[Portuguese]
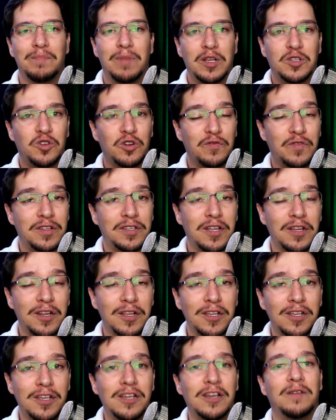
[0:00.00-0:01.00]
para
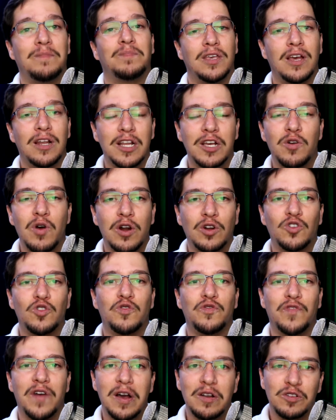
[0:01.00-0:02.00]
sorveteria e ali
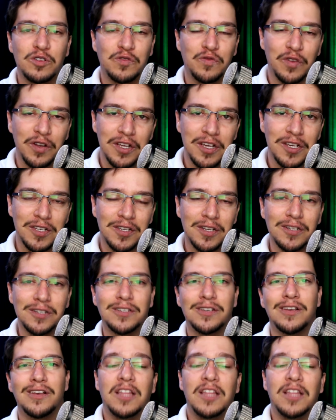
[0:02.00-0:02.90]
guardou vários freezers.